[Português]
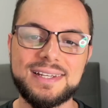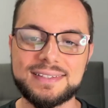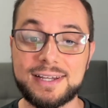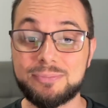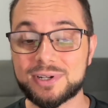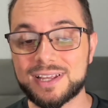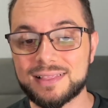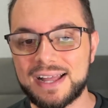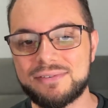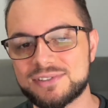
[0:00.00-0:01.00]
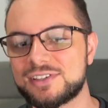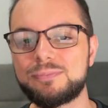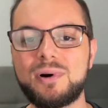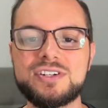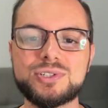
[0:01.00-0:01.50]
né? porque lá você
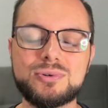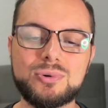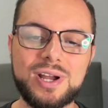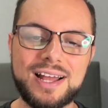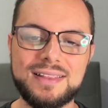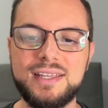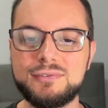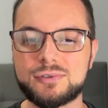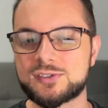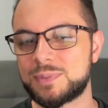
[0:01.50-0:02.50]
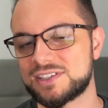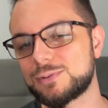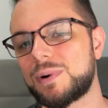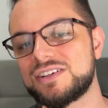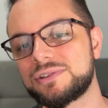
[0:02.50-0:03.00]
pode concorrer a livros,
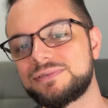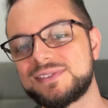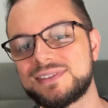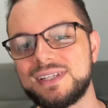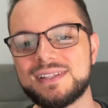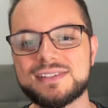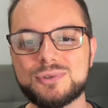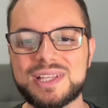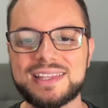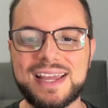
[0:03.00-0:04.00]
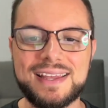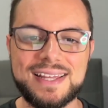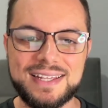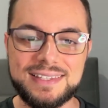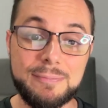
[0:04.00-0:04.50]
participar de oficinas ou até,
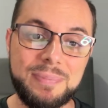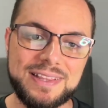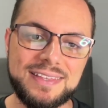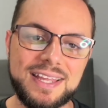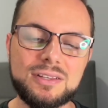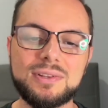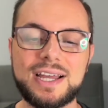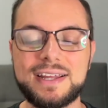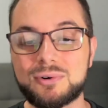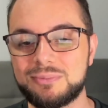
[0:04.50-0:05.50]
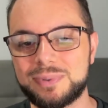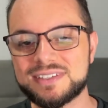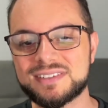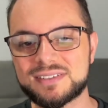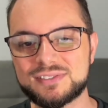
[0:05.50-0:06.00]
dependendo da
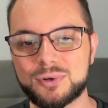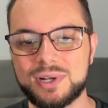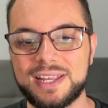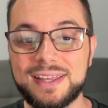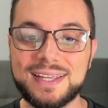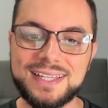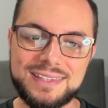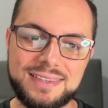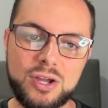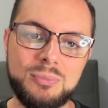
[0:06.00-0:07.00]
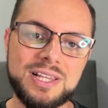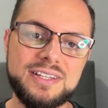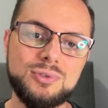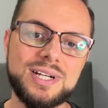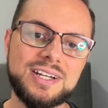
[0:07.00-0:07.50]
recompensa que escolher, ter uma
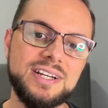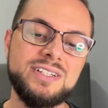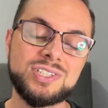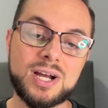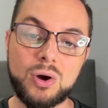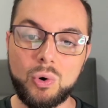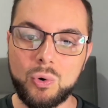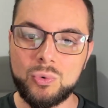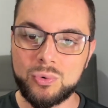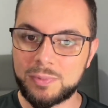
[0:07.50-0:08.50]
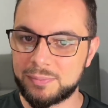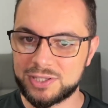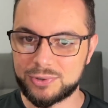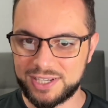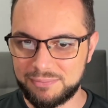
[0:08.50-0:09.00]
leitura crítica ou uma
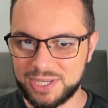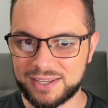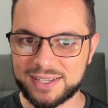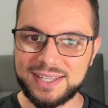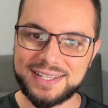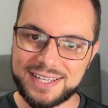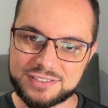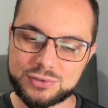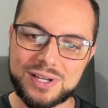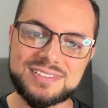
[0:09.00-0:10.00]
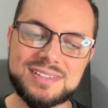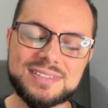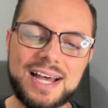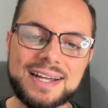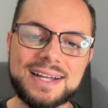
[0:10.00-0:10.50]
mentoria minha. É só
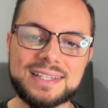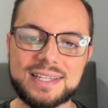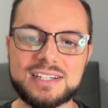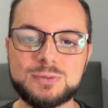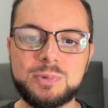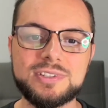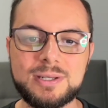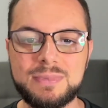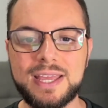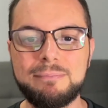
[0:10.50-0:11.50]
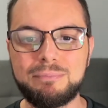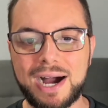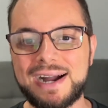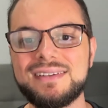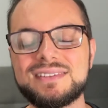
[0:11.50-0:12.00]
acessar catarse.me
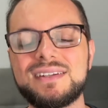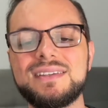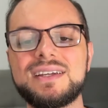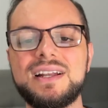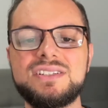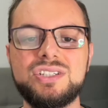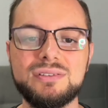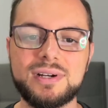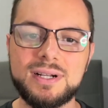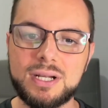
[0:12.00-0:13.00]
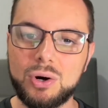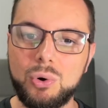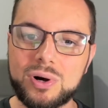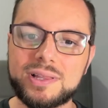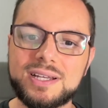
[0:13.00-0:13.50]
barra escrita criativa
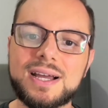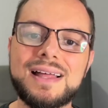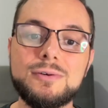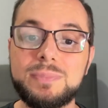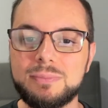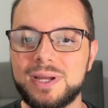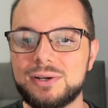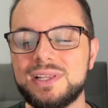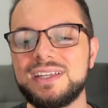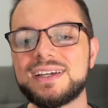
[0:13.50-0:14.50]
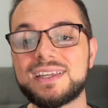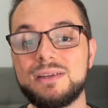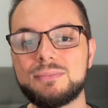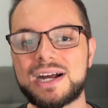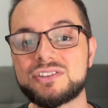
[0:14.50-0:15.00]
ou clicar no primeiro link aqui
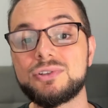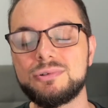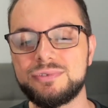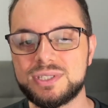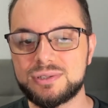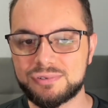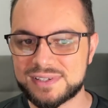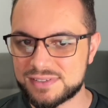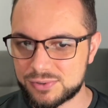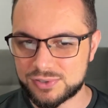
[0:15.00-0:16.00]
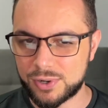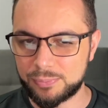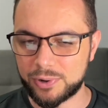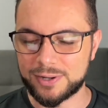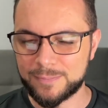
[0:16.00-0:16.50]
embaixo do vídeo e fazer o seu
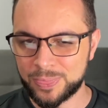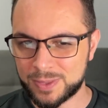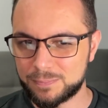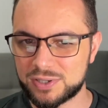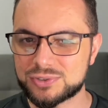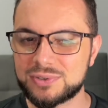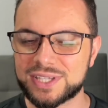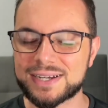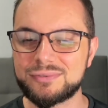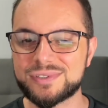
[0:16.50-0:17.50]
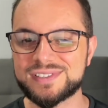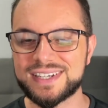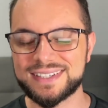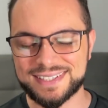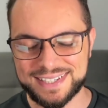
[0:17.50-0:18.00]
apoio. Posso contar com
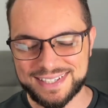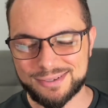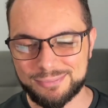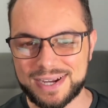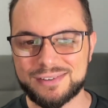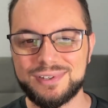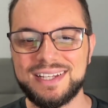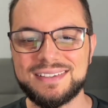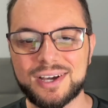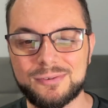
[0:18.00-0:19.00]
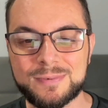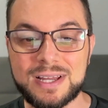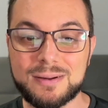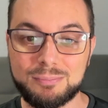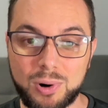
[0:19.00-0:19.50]
você? Maravilha então,
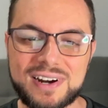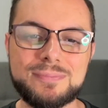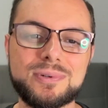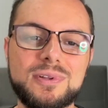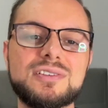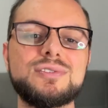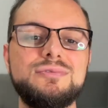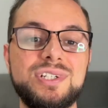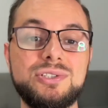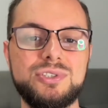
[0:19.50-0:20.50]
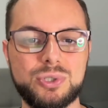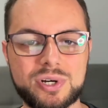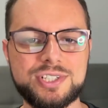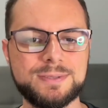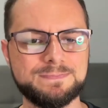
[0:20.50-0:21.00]
bora para o nosso vídeo de
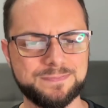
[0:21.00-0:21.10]
hoje.